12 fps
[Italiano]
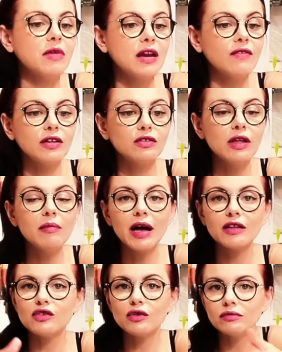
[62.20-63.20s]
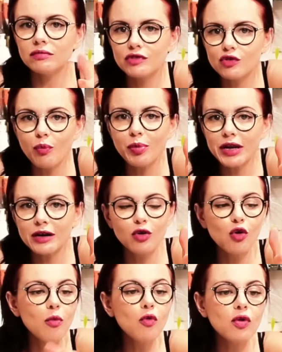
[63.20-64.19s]
mi è arrivato da Amazon,
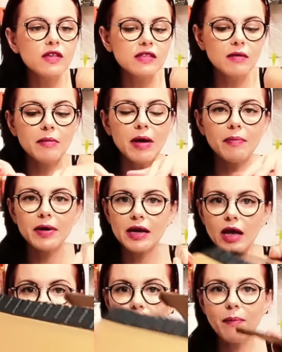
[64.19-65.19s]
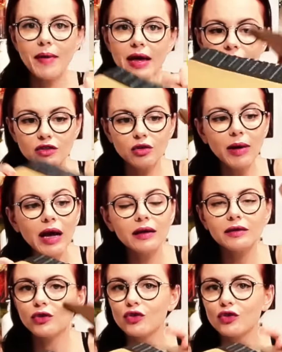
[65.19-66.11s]
scoprirlo comunque insieme a me perché ho aperto ma